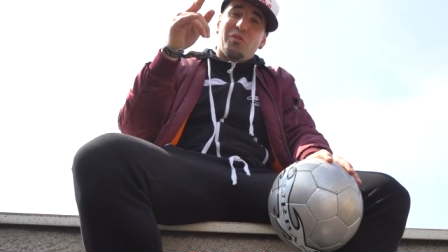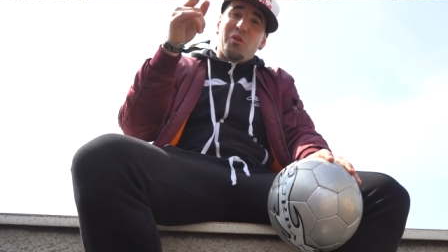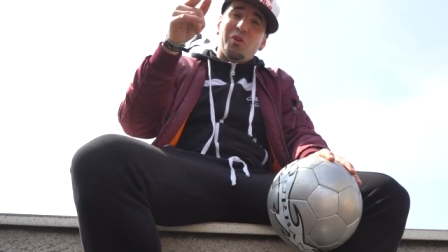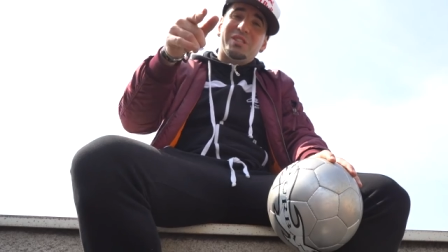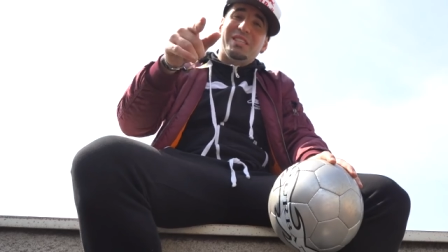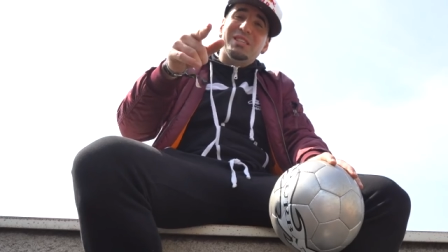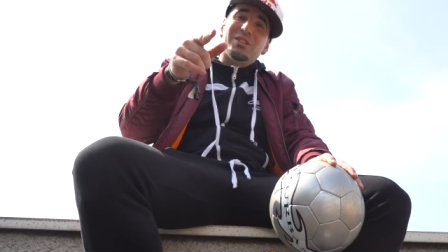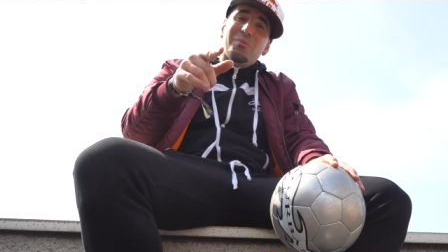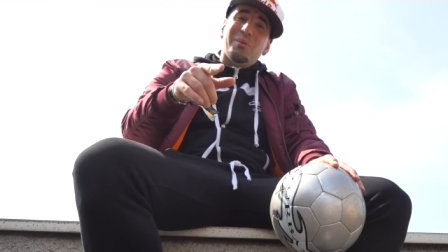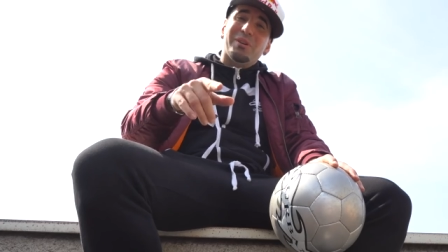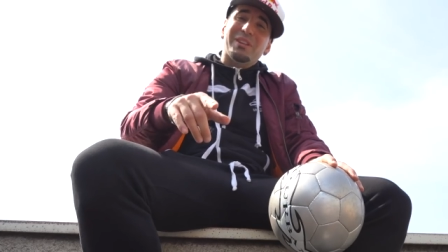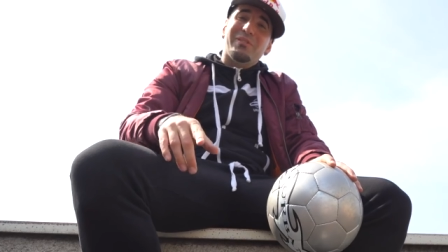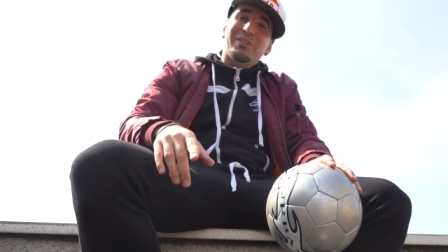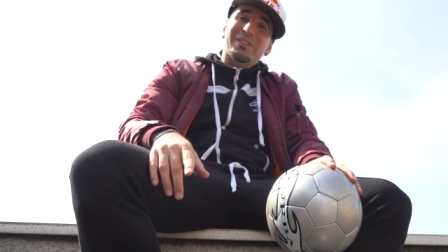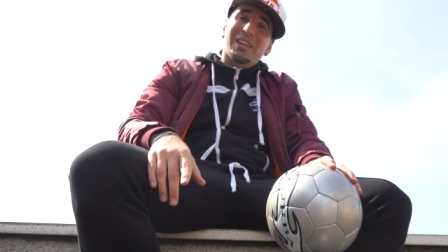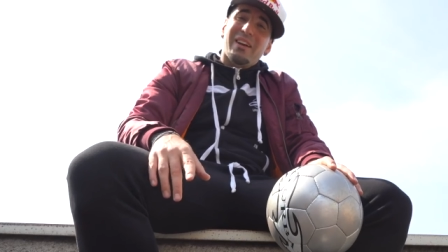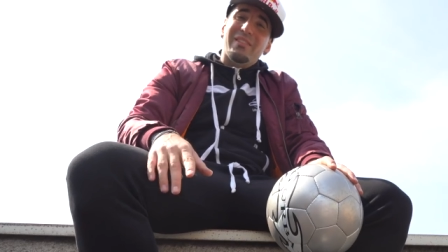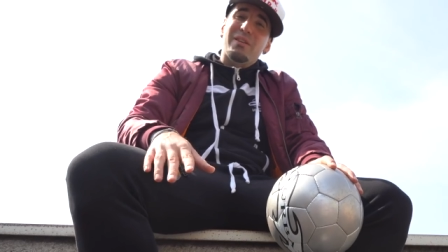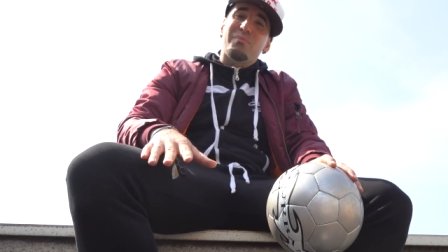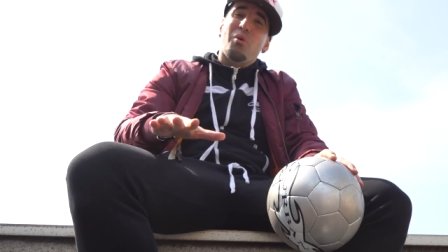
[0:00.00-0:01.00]
Je vais aussi demander
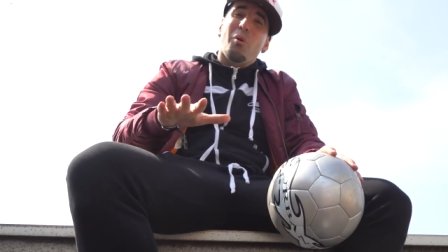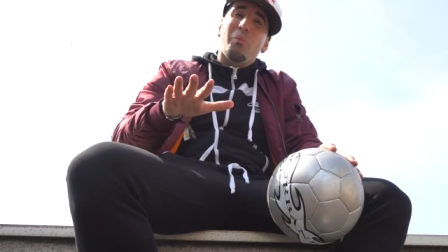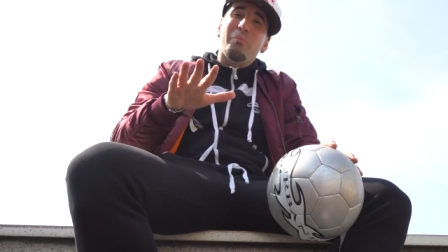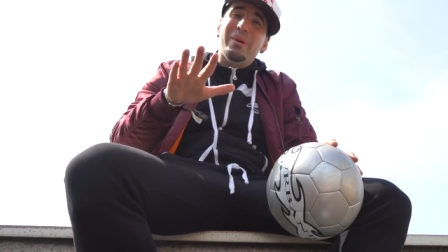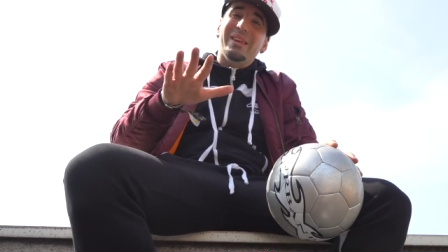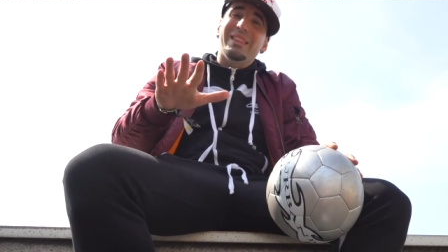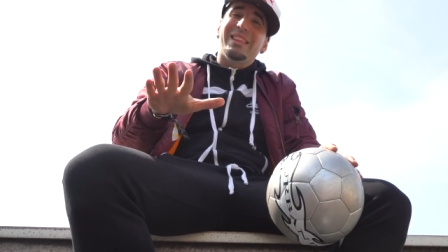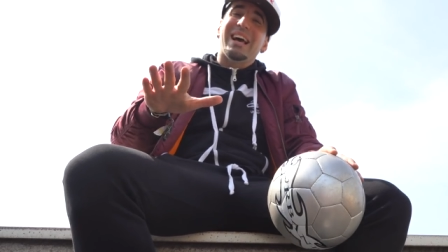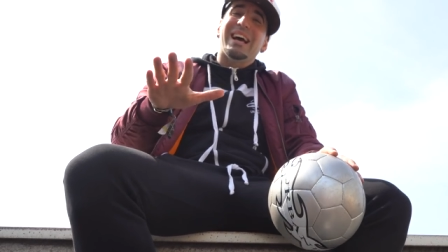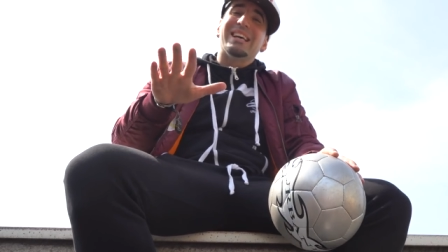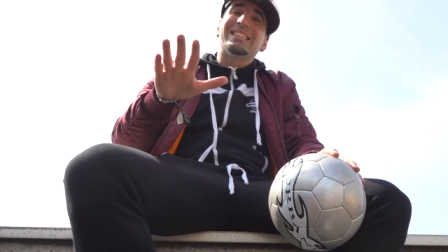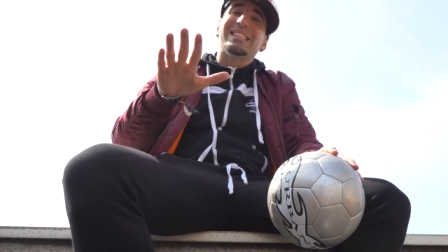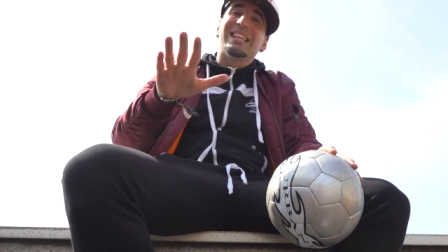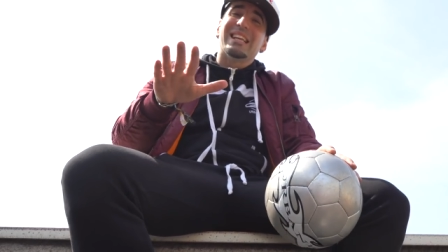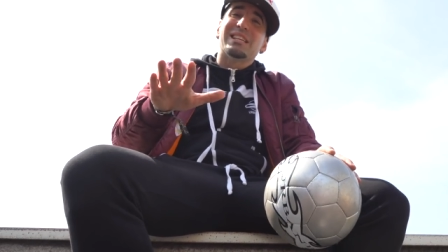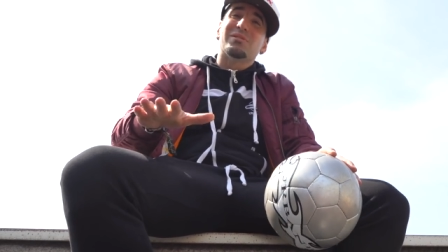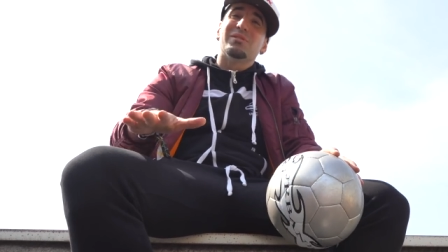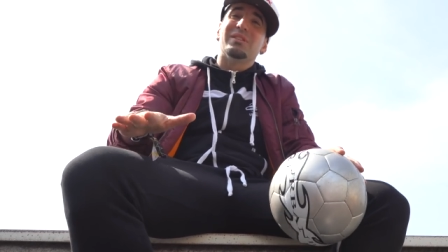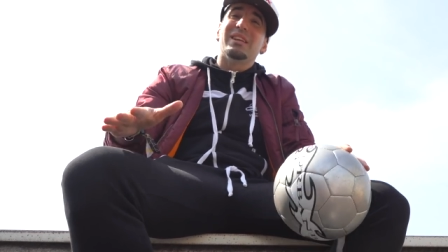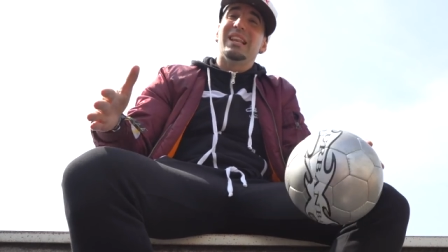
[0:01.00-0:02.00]
votre avis pour m'aider à
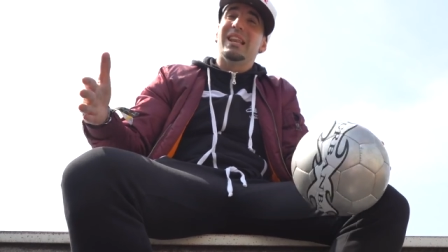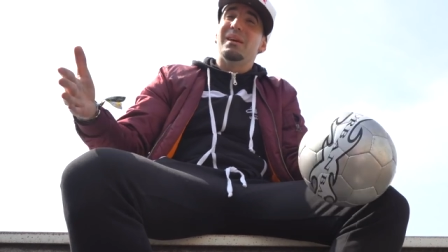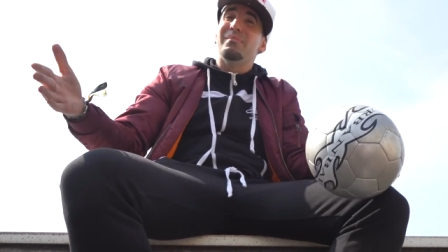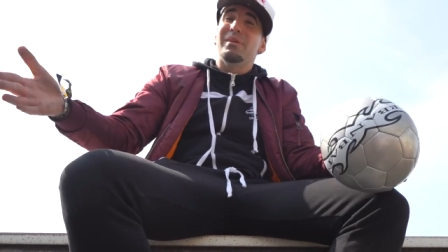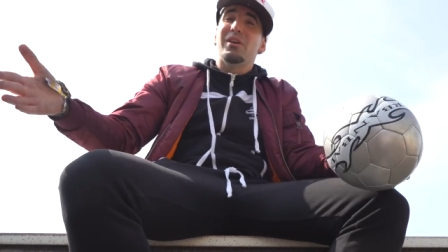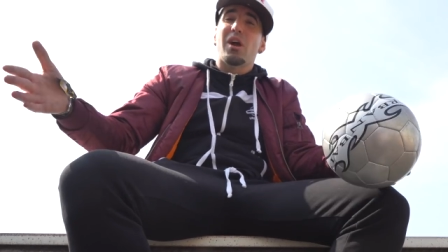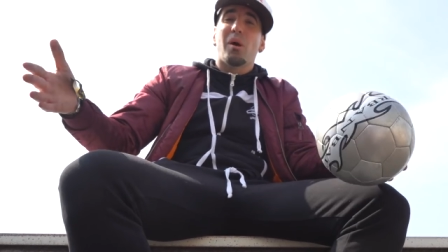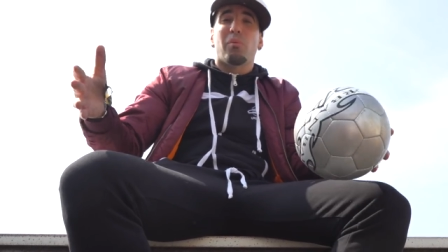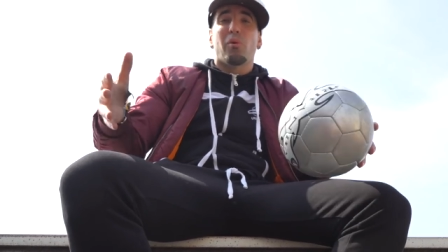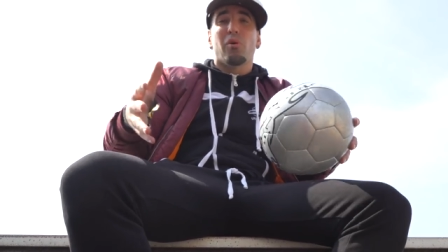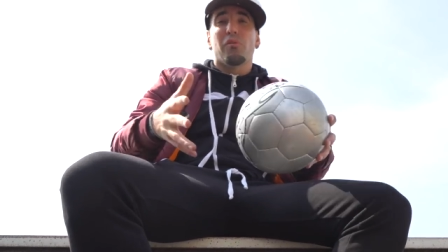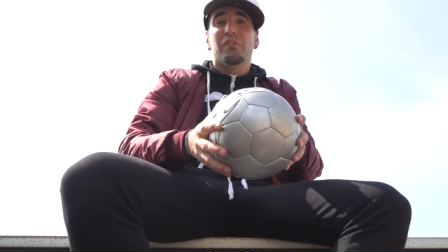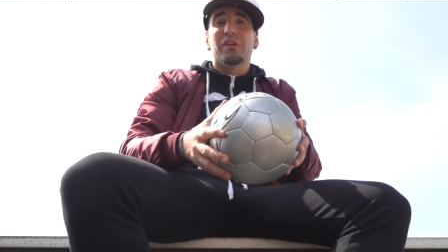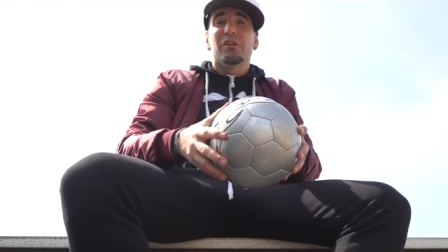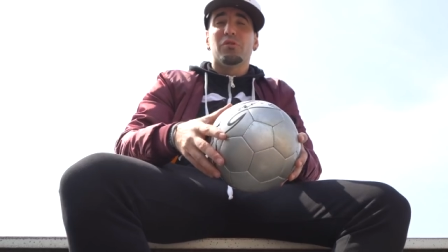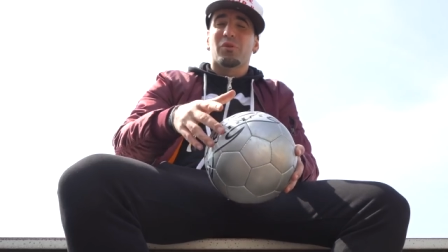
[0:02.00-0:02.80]
sélectionner les meilleurs profils,